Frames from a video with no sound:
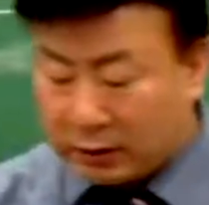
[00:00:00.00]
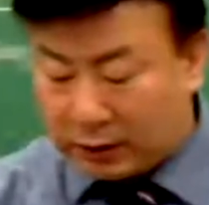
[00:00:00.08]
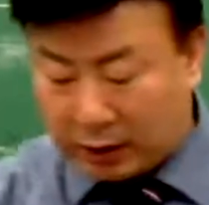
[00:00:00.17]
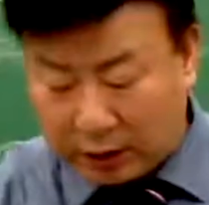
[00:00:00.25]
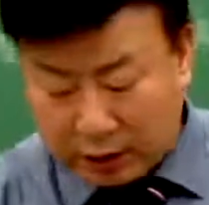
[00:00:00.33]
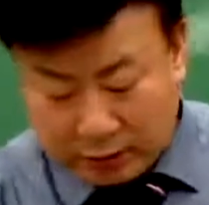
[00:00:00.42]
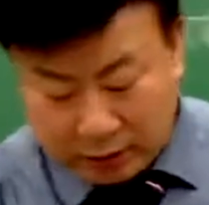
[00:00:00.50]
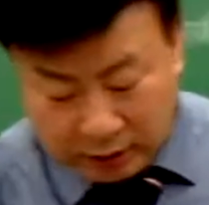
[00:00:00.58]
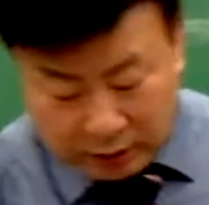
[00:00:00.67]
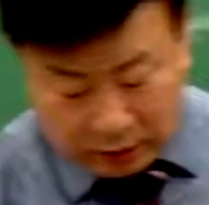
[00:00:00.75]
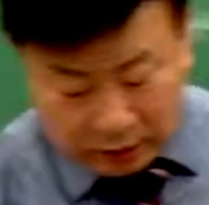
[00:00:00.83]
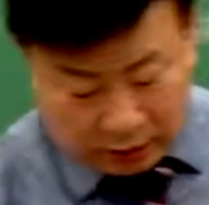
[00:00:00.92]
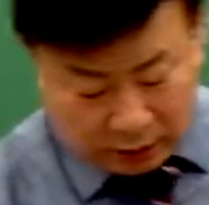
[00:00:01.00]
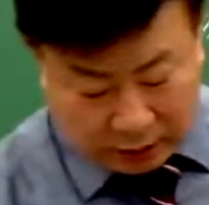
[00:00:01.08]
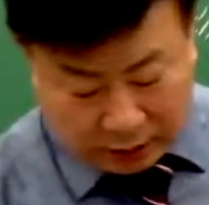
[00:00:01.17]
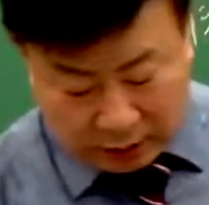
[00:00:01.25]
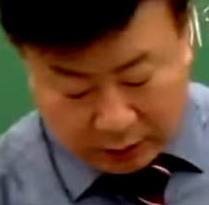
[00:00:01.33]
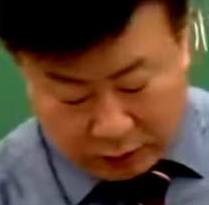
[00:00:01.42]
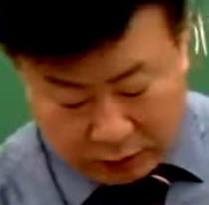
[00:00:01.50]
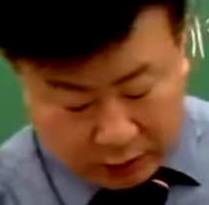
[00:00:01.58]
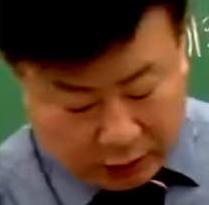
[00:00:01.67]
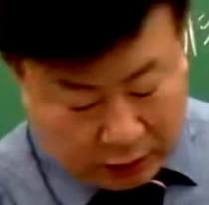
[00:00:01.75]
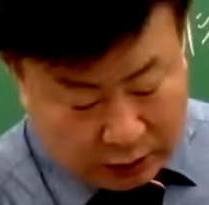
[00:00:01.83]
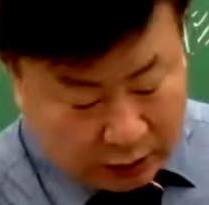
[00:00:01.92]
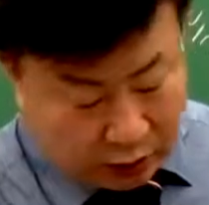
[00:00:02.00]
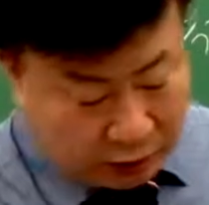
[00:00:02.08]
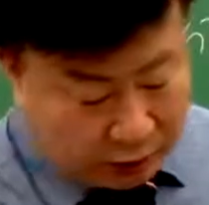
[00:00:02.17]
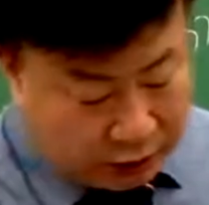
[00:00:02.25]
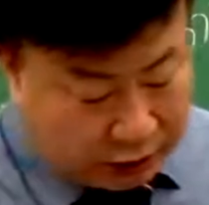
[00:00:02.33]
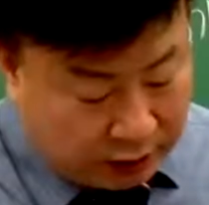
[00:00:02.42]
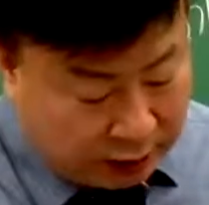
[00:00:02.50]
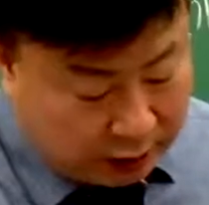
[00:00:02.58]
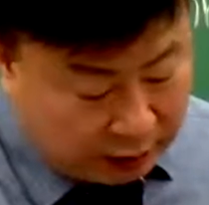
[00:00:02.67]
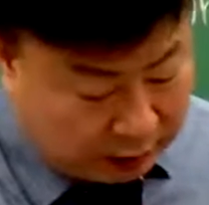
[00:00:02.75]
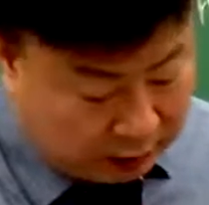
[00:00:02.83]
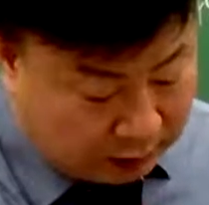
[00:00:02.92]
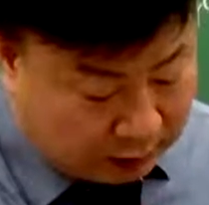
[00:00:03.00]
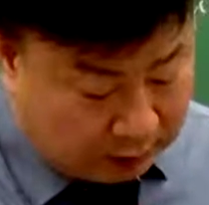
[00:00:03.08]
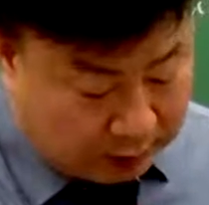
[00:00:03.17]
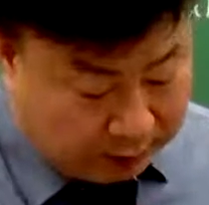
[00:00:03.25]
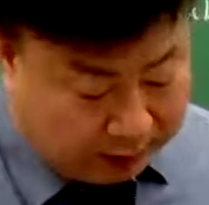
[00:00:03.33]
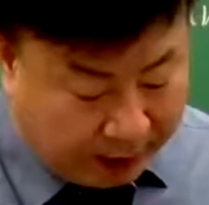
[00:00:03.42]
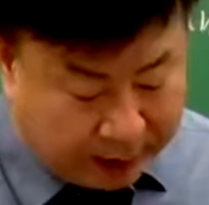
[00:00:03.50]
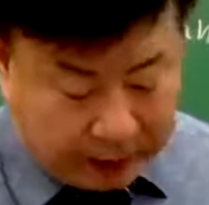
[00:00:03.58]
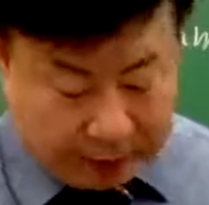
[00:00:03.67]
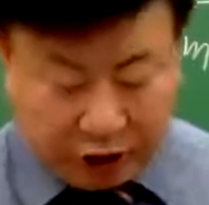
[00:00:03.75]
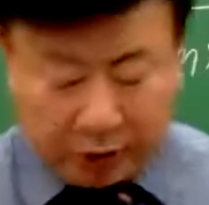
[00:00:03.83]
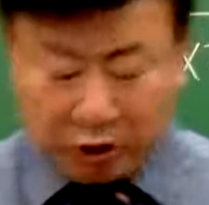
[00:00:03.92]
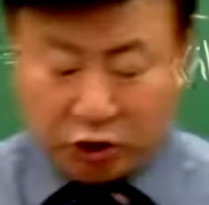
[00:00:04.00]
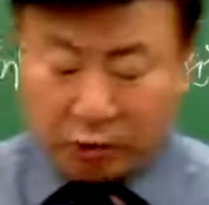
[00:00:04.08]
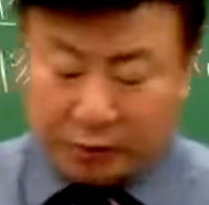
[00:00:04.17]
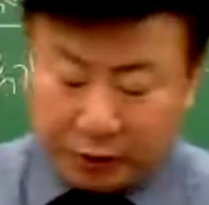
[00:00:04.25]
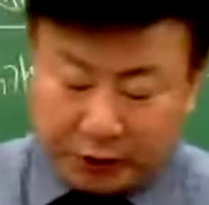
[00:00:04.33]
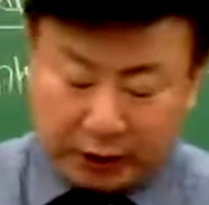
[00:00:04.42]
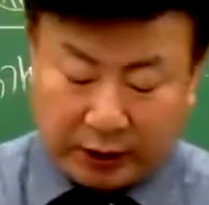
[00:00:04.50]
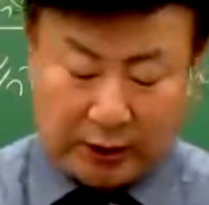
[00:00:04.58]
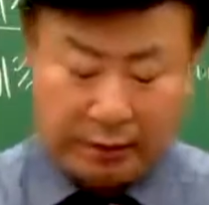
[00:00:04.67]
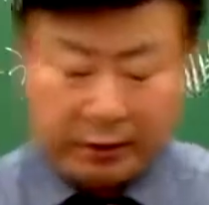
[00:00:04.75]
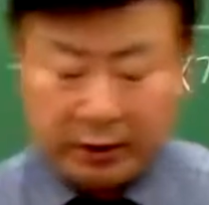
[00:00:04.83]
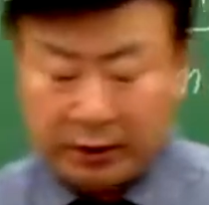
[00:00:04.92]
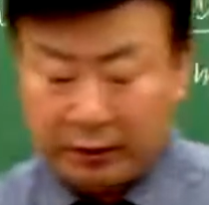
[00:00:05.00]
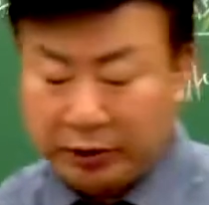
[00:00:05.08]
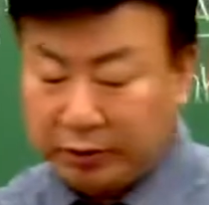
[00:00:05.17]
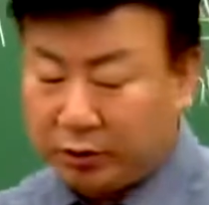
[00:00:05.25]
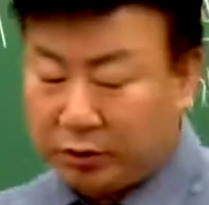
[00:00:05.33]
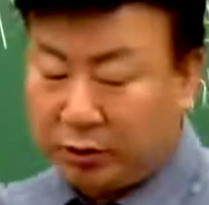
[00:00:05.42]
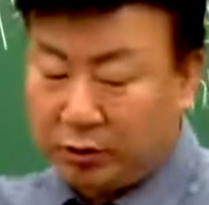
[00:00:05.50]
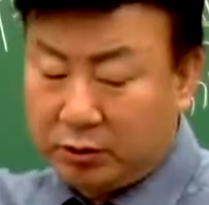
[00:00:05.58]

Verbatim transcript: 자, 그러면 예, 우리 어디 보시냐? 132쪽 봅시다. 132쪽.